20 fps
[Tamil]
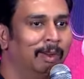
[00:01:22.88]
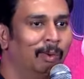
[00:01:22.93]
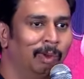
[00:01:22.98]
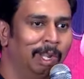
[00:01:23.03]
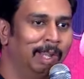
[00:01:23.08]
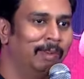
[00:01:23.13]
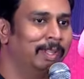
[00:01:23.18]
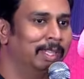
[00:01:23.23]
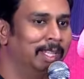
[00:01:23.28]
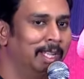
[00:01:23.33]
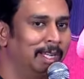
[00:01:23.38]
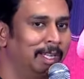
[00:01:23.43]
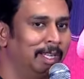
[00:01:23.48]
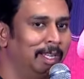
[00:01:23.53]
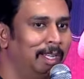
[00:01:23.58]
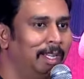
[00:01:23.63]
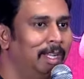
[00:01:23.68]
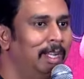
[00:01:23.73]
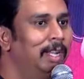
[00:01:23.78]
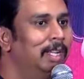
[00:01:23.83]
உள்ளே வந்தாங்க
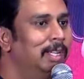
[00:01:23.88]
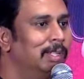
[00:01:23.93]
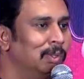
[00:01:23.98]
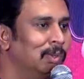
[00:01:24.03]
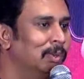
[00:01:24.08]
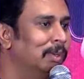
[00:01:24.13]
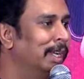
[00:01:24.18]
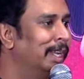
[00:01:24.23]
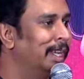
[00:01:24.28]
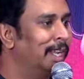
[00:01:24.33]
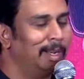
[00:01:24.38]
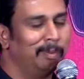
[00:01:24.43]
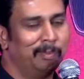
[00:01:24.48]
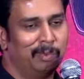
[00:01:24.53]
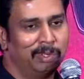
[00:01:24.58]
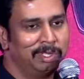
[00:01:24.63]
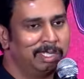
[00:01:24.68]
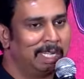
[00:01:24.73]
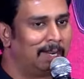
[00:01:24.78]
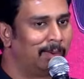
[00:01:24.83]
ஸோ என்னால்
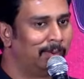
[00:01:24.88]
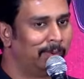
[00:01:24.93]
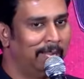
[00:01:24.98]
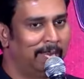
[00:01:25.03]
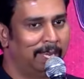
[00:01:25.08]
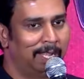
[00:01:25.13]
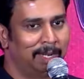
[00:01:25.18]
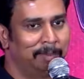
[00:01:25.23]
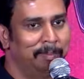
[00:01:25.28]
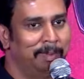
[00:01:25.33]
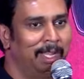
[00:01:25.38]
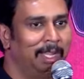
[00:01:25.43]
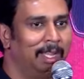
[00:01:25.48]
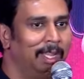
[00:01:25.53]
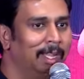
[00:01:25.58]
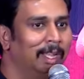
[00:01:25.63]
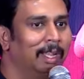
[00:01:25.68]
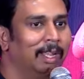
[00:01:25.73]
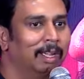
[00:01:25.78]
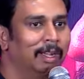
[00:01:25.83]
முடிஞ்ச அளவு எல்லாருமே
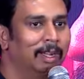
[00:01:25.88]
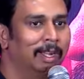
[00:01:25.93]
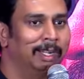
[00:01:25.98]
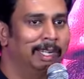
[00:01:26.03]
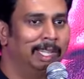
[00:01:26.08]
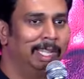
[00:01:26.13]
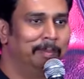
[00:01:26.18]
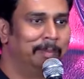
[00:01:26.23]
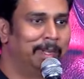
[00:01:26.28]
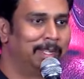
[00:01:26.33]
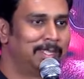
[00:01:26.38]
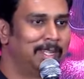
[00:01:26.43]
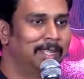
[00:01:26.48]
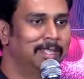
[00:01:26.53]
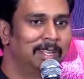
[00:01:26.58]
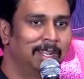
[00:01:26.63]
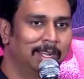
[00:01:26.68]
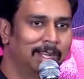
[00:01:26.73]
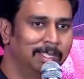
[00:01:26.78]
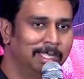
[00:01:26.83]
டீமாக
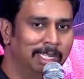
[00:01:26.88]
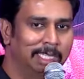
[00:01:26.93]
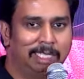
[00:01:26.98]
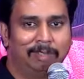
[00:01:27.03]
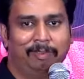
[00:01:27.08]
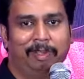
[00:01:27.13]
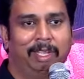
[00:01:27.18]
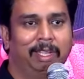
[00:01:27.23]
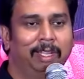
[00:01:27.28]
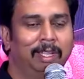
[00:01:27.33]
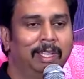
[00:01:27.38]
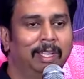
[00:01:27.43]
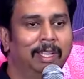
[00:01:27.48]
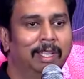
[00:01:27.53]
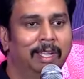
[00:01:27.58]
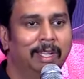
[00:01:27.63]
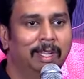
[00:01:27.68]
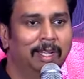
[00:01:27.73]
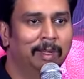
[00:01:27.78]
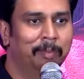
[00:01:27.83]
சேர்ந்து நாங்கள் ஜஸ்டிஃபை
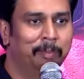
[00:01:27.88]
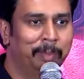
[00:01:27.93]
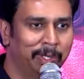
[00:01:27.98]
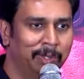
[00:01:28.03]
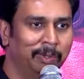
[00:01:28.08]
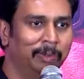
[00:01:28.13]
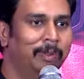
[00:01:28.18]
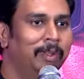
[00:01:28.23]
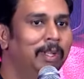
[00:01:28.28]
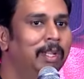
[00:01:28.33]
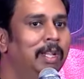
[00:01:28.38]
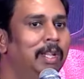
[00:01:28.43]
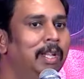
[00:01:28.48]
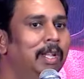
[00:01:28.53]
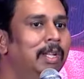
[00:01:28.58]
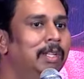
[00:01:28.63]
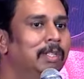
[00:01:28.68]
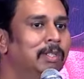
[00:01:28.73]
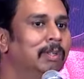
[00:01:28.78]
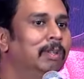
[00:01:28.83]
பண்ணோம்
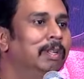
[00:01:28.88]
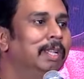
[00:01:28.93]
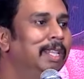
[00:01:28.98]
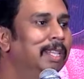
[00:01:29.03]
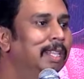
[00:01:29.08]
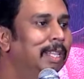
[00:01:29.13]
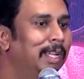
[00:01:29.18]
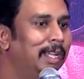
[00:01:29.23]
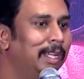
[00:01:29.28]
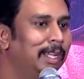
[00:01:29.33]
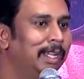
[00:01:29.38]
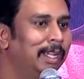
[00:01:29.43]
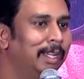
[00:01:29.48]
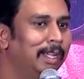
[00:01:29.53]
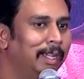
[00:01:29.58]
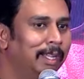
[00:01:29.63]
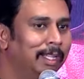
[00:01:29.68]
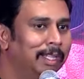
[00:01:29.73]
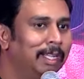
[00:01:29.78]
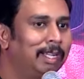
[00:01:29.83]
ஸோ இந்த
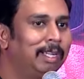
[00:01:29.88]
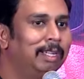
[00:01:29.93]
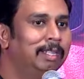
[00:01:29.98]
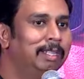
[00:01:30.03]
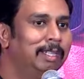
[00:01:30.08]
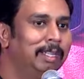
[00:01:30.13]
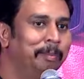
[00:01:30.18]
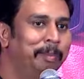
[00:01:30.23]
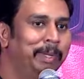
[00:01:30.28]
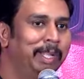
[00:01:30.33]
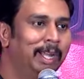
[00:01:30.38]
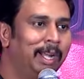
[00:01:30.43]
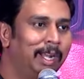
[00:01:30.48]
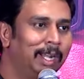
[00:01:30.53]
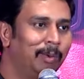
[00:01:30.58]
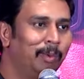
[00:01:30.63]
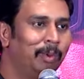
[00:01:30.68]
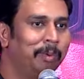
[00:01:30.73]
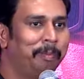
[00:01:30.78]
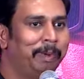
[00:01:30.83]
இதுக்கு
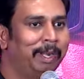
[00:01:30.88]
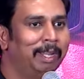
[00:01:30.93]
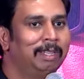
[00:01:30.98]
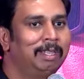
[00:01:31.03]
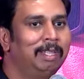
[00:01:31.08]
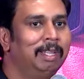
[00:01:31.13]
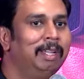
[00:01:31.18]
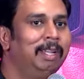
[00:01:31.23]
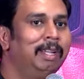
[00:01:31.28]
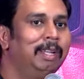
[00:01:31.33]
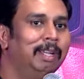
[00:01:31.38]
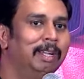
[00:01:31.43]
இப்படியான ஒரு படத்தை